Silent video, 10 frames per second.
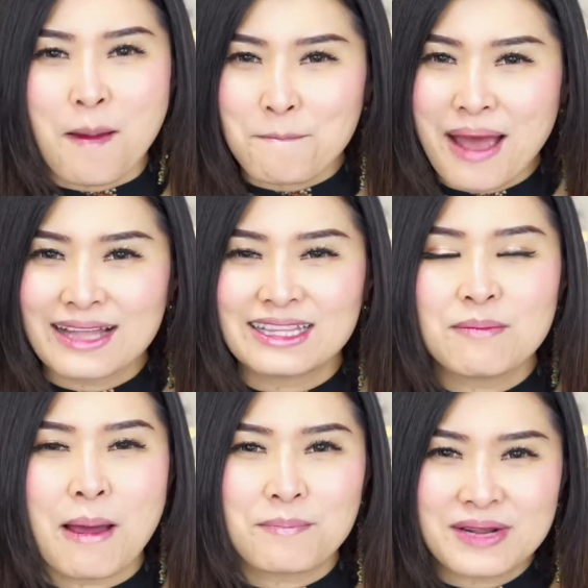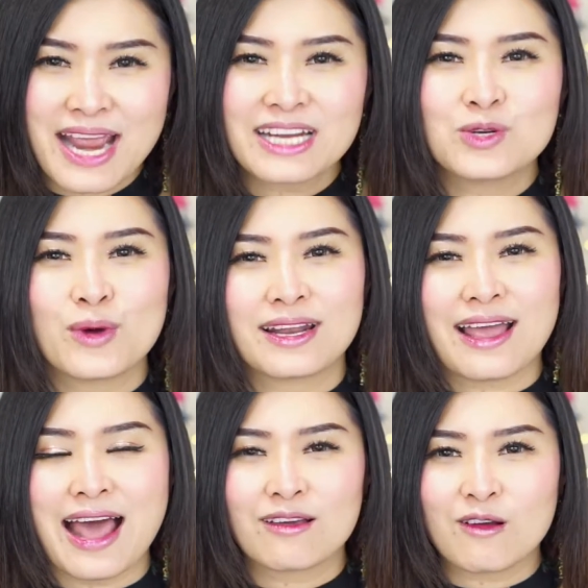ปาร์ตี้แบบเร่งด่วนนะ
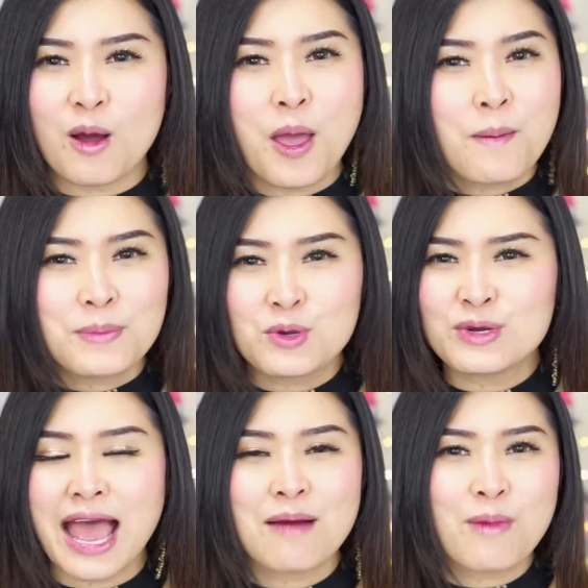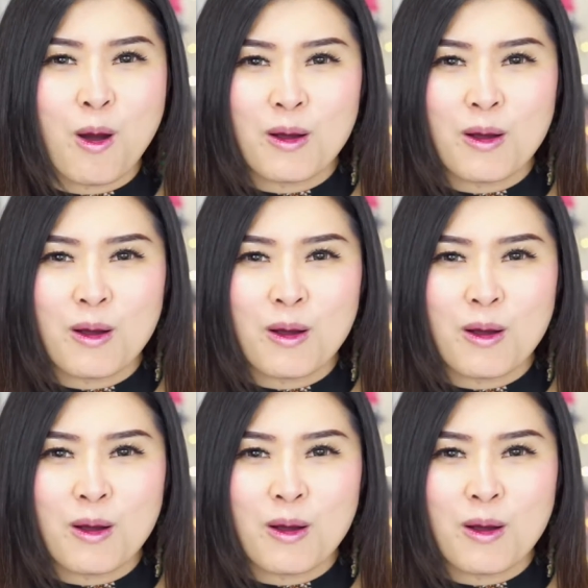คะ แล้วก็ผิวหน้ามอง